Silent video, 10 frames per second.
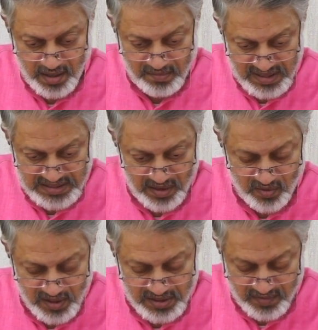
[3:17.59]
பஸ்ஸில்
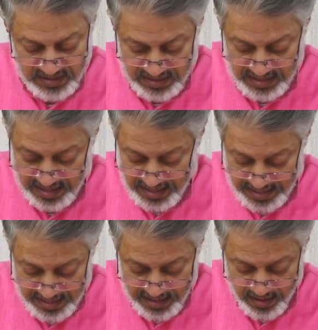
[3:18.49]
உட்காந்து வந்துட்டு இருக்காங்க
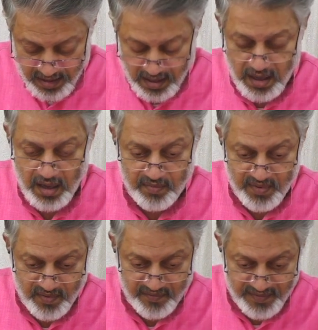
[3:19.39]
அப்போ
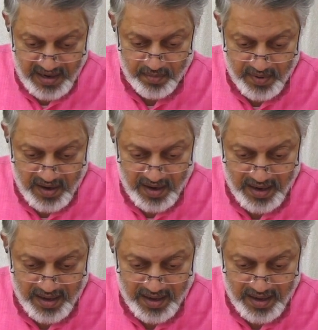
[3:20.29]
ஃபீல் பண்ணுறாங்க